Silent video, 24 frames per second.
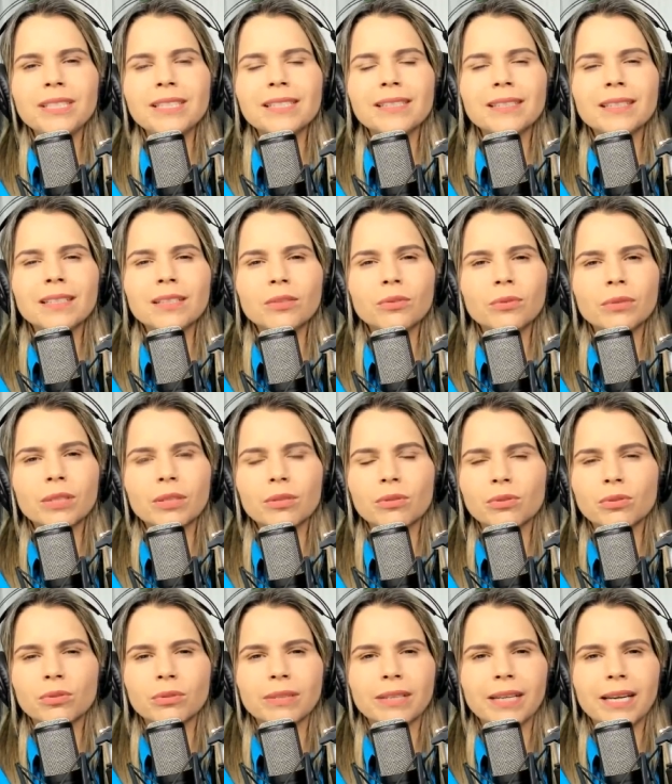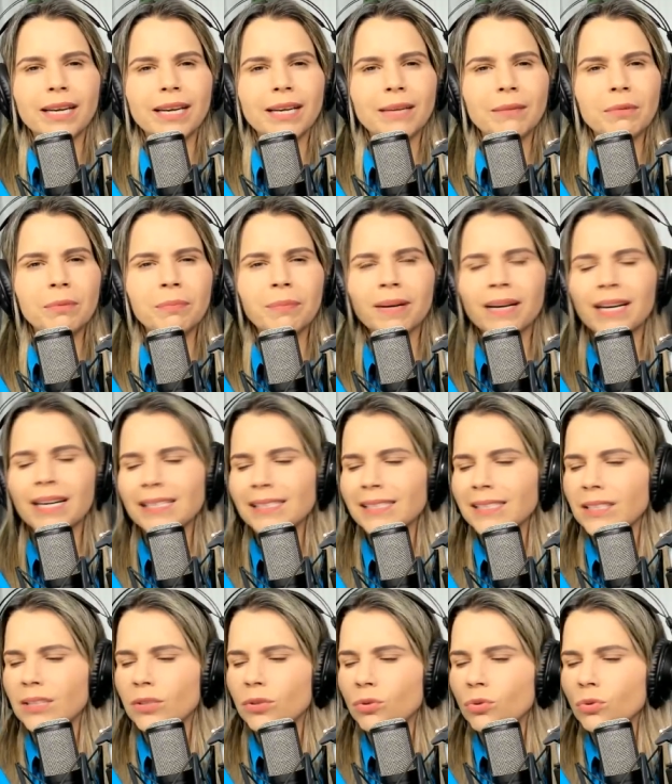distante do que eu sonhei, me
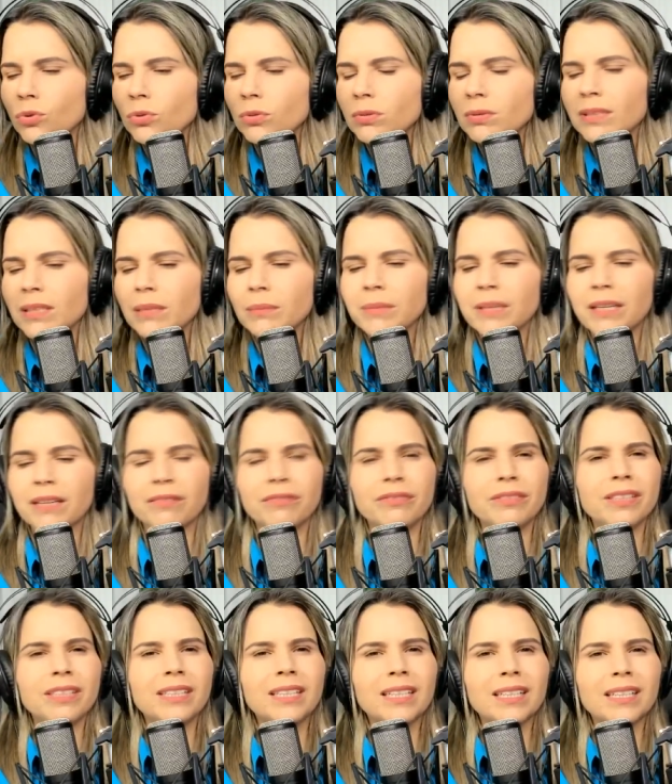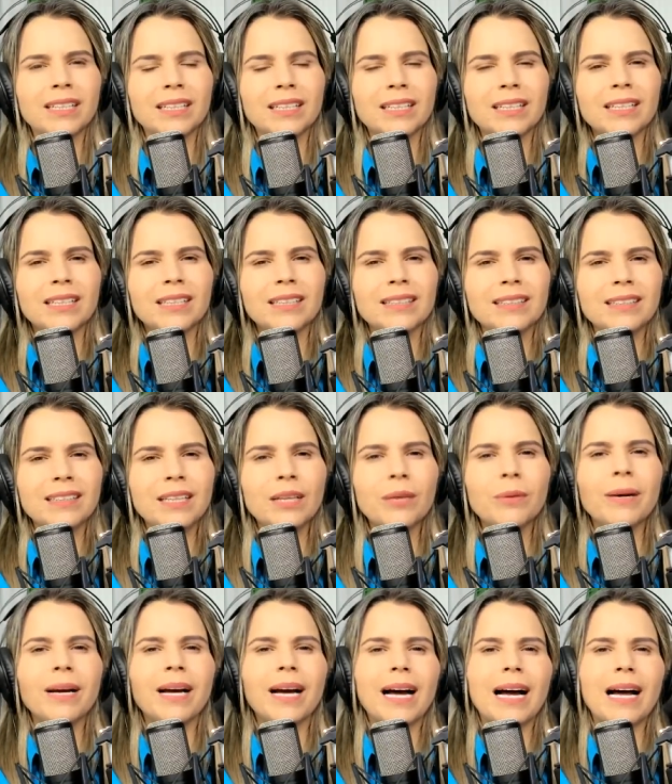parece que tudo na minha vida
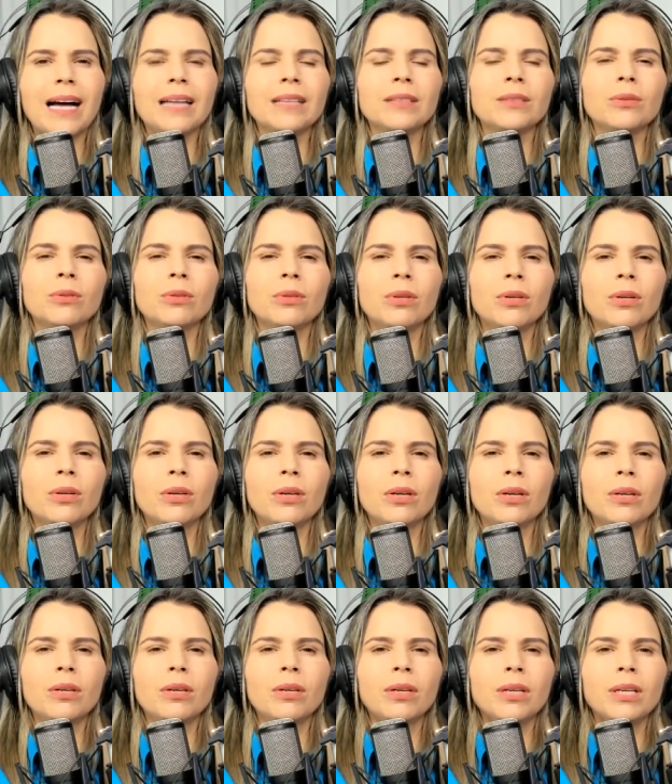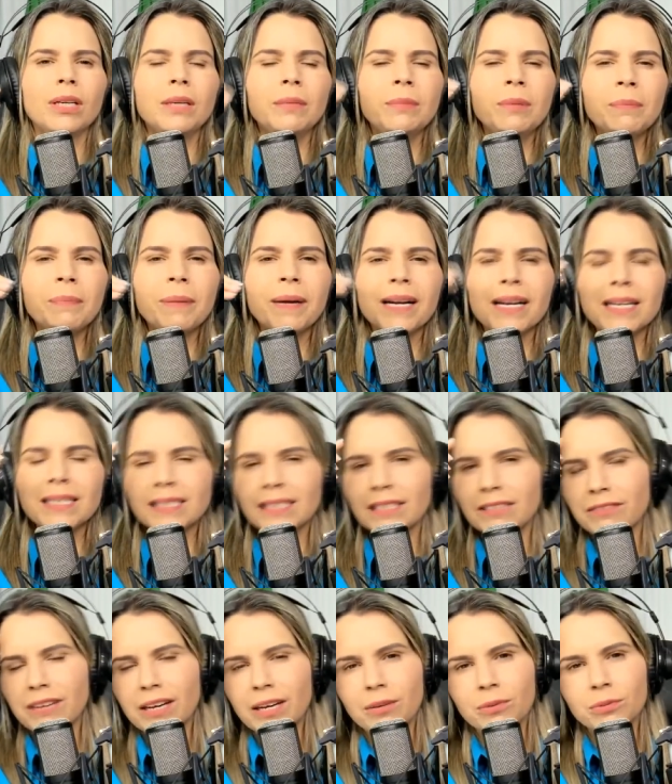deu errado e me parece
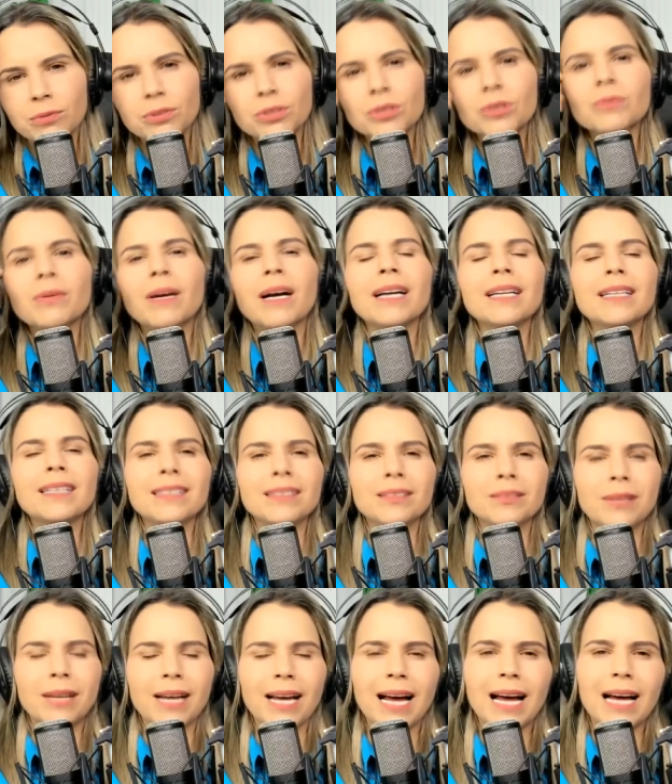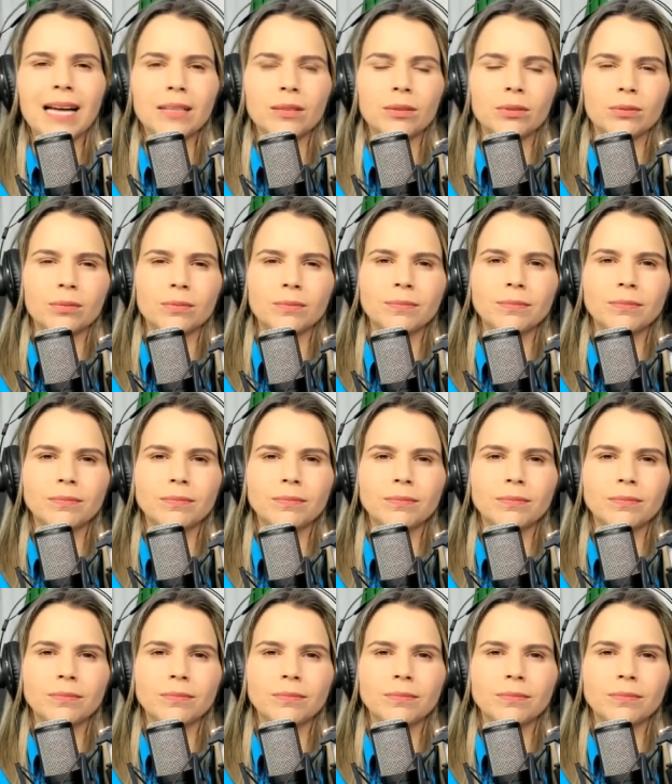que vai continuar dando errado.